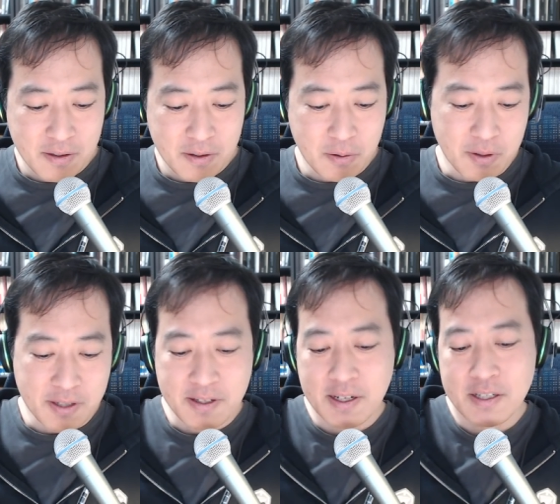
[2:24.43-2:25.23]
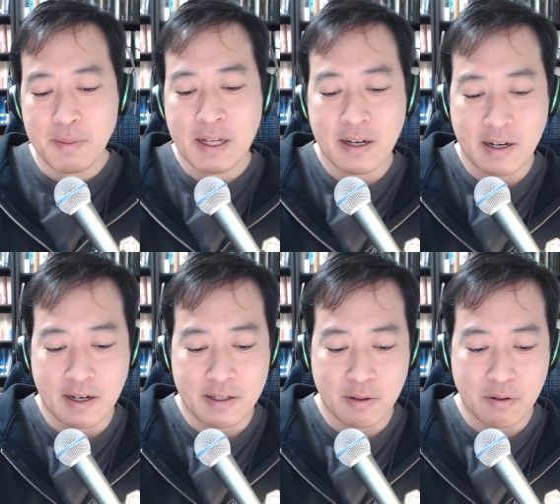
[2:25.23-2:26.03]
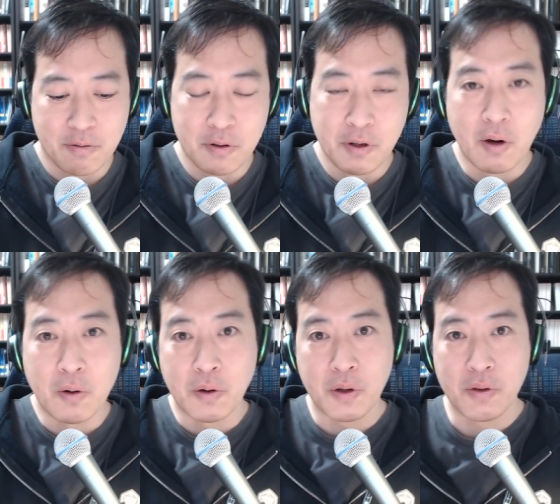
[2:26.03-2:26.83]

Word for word: こう懐かしみながらちょっと古い本を